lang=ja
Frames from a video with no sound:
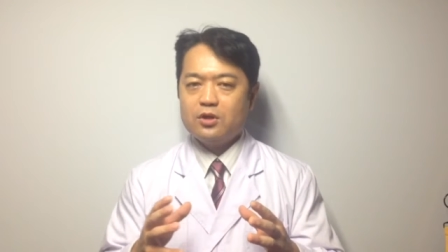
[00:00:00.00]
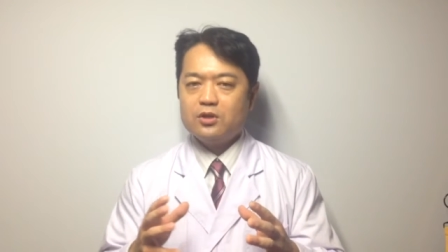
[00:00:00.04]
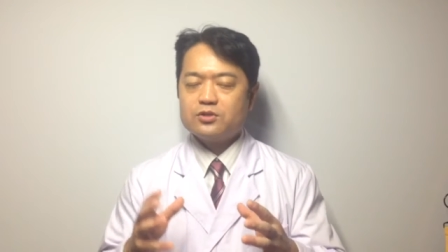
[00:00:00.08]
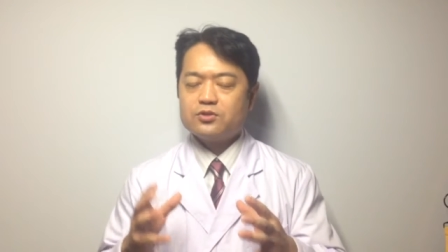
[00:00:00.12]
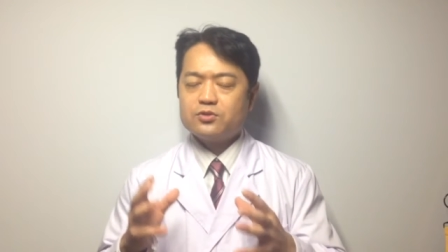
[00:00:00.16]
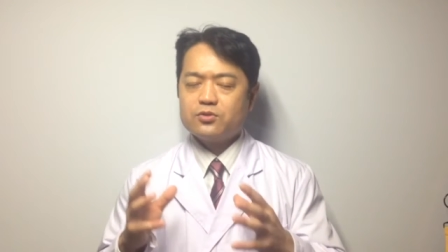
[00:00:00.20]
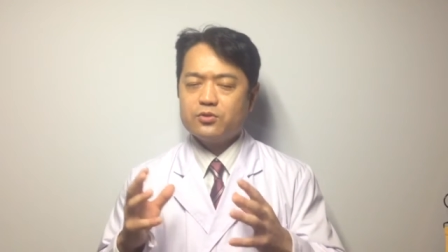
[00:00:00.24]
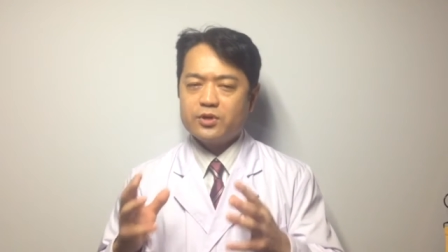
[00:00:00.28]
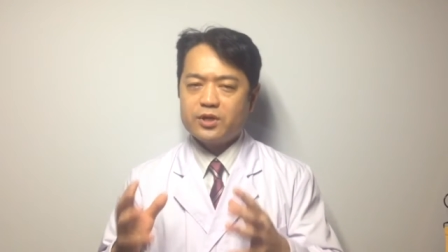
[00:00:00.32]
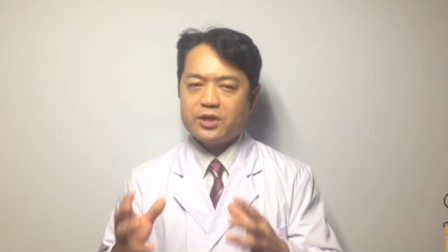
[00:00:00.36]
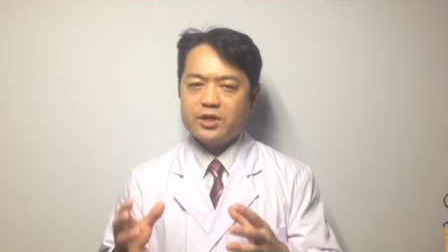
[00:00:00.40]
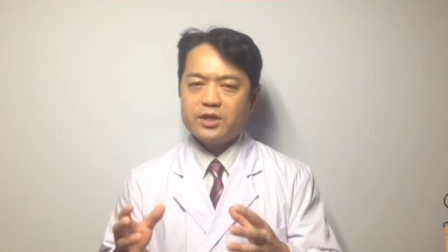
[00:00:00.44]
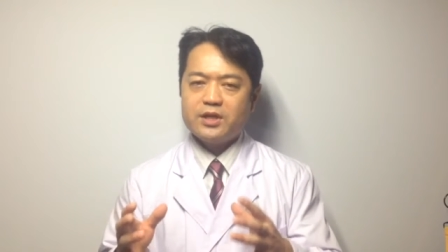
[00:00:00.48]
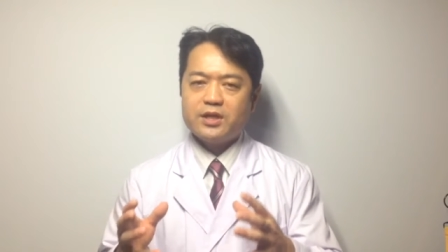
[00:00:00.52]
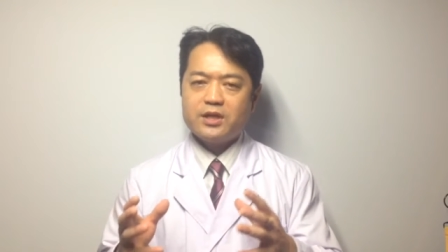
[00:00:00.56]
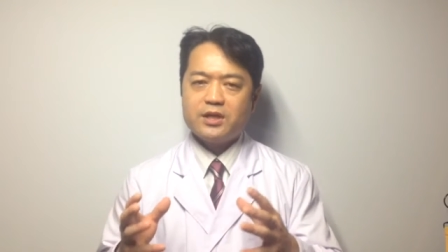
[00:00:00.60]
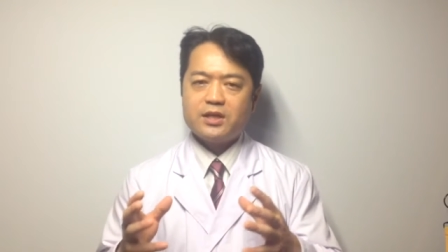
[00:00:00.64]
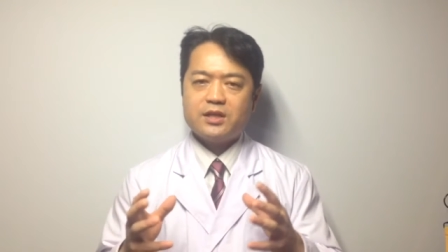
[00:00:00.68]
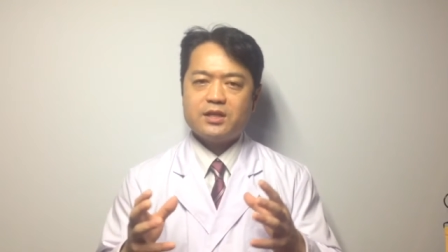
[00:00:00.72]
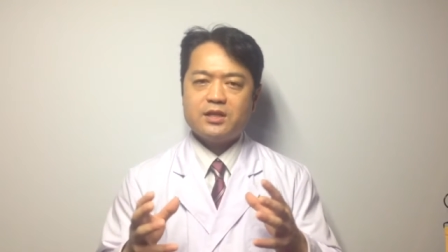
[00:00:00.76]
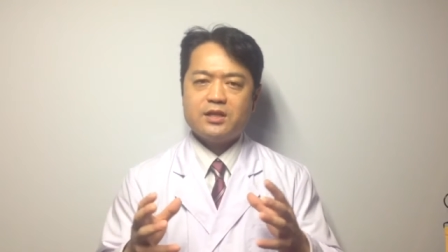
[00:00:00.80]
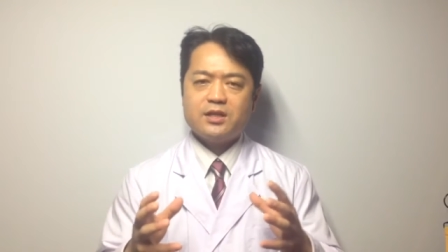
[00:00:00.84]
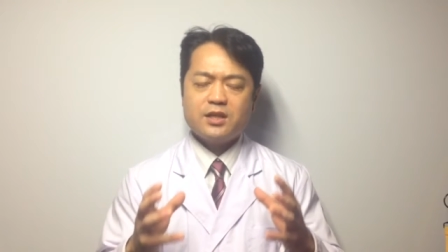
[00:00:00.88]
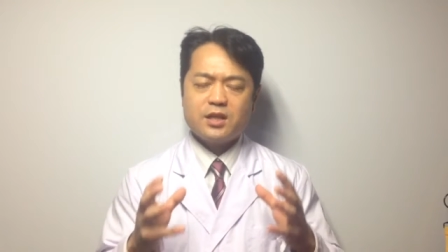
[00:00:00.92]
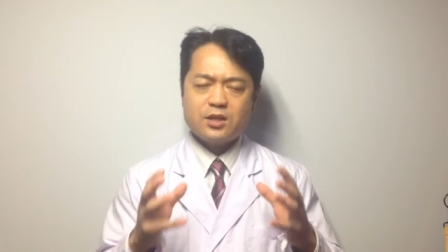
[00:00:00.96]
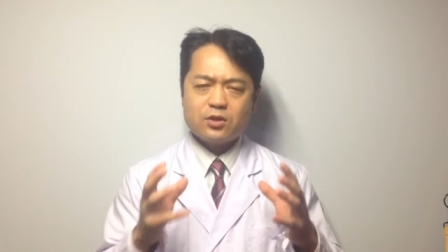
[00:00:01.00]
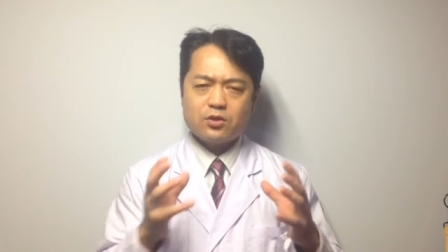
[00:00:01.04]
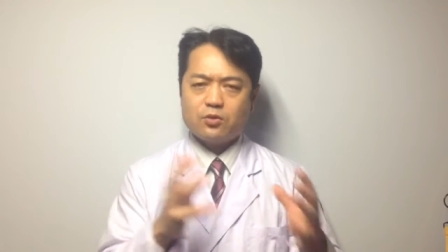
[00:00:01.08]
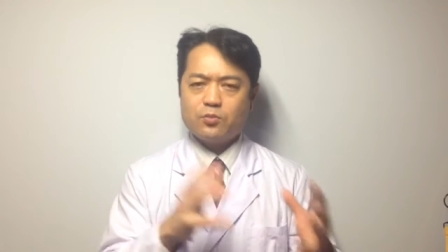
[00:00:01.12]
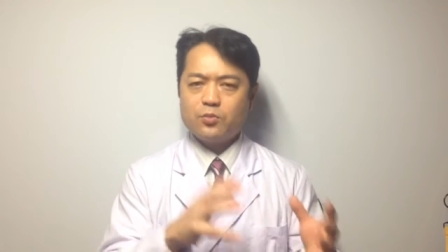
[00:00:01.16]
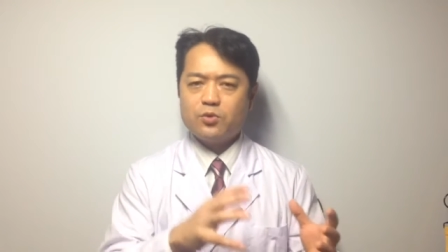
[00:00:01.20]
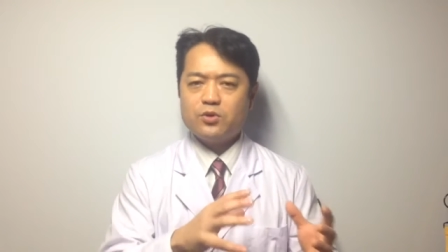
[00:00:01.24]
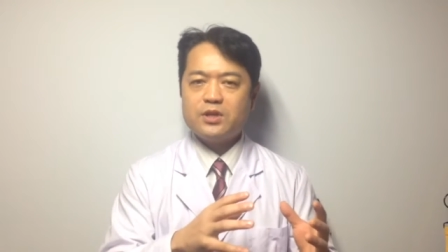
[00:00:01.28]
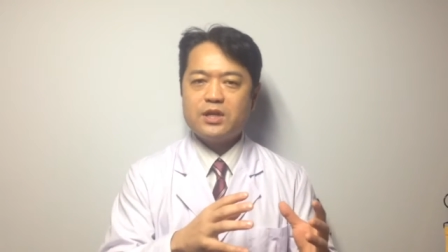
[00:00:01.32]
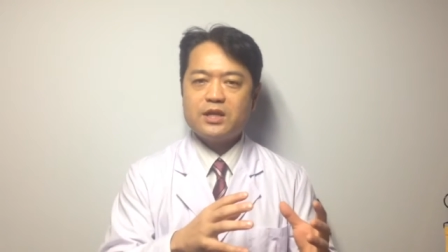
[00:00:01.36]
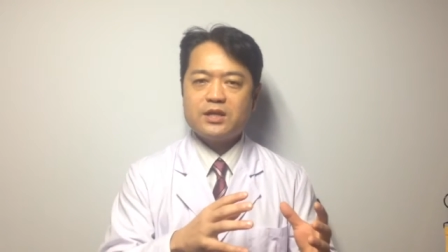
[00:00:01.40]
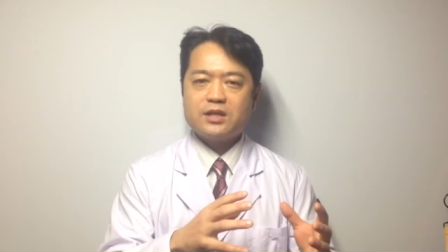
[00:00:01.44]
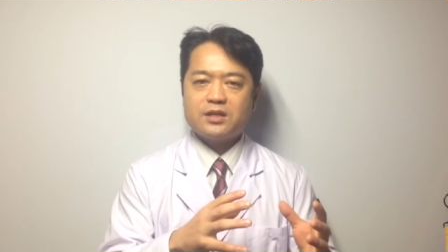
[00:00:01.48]
それにね
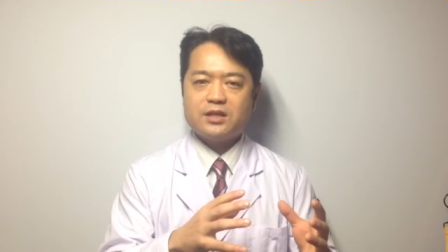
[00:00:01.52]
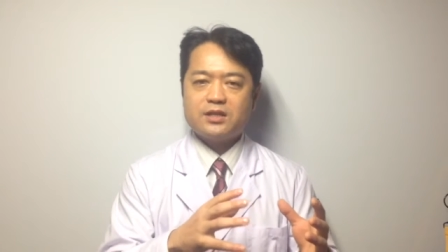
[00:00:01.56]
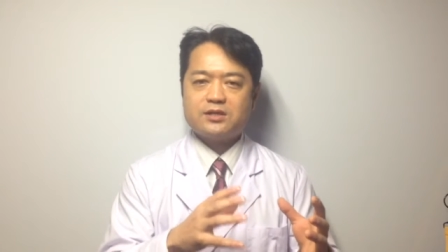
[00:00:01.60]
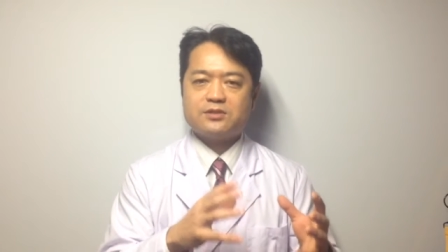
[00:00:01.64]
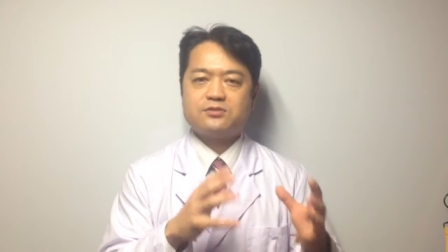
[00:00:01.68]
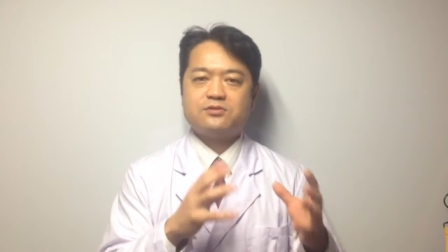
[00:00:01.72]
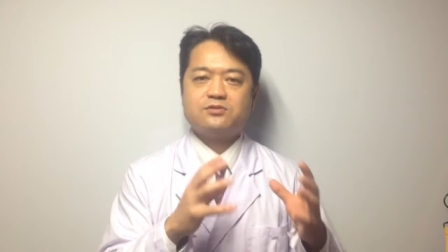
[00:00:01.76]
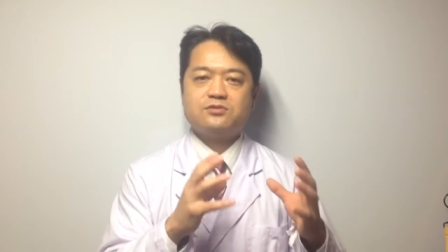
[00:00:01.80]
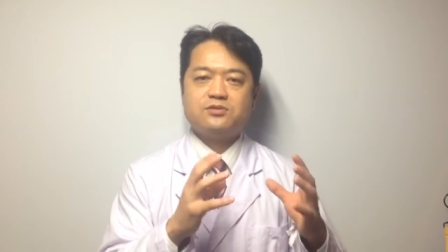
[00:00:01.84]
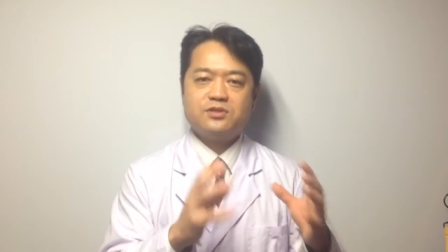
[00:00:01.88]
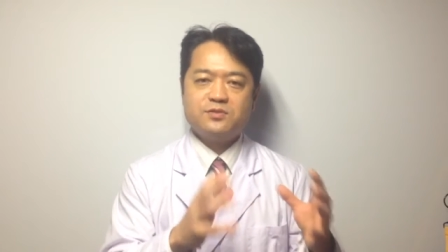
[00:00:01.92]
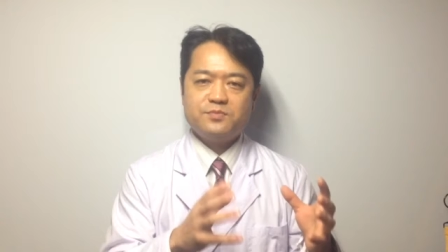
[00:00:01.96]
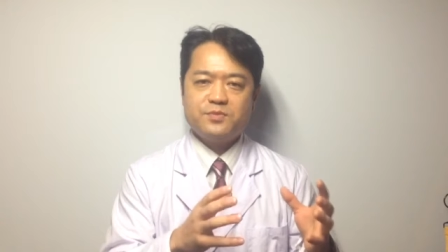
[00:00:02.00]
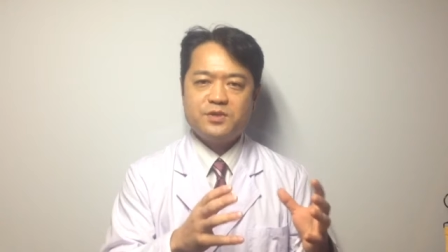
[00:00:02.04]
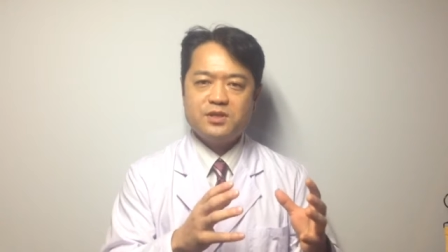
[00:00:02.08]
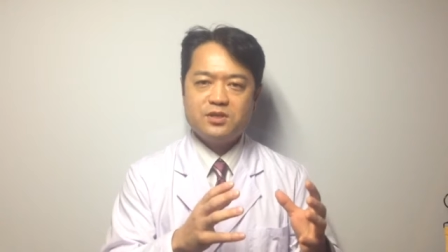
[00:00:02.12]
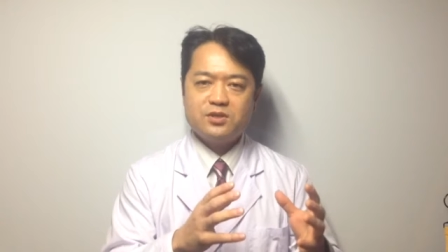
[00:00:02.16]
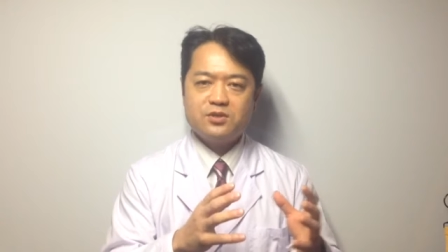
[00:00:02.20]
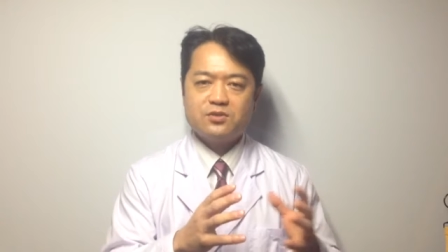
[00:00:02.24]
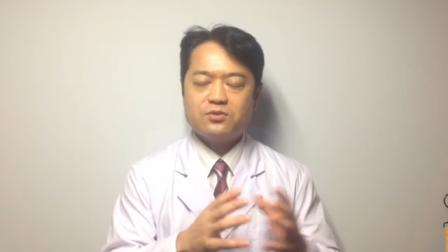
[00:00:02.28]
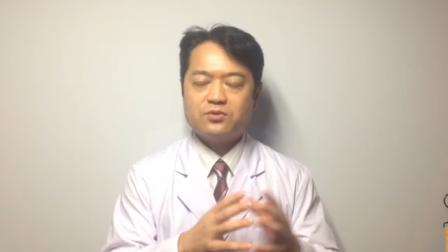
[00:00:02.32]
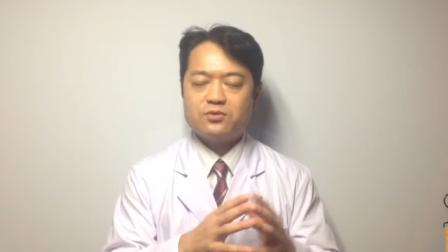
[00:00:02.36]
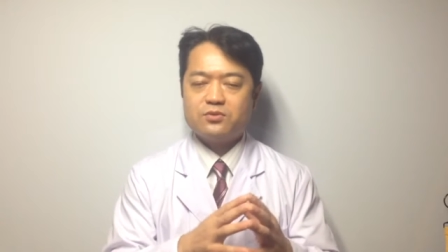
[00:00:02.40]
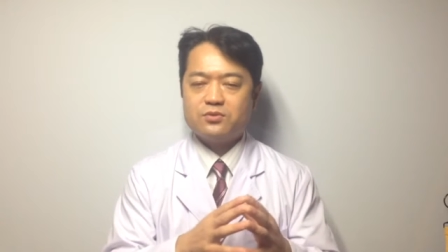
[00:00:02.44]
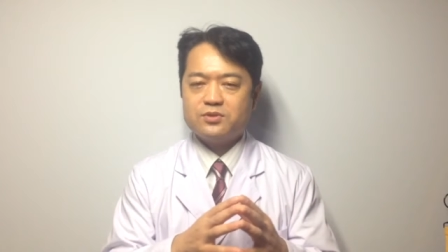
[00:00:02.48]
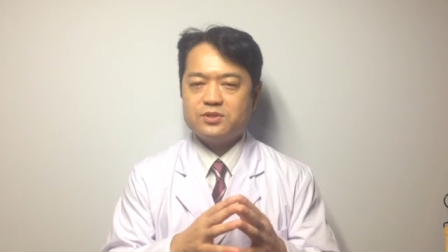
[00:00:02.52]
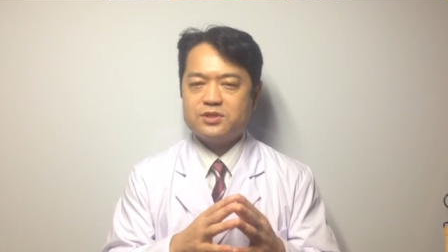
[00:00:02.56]
伴った睡眠の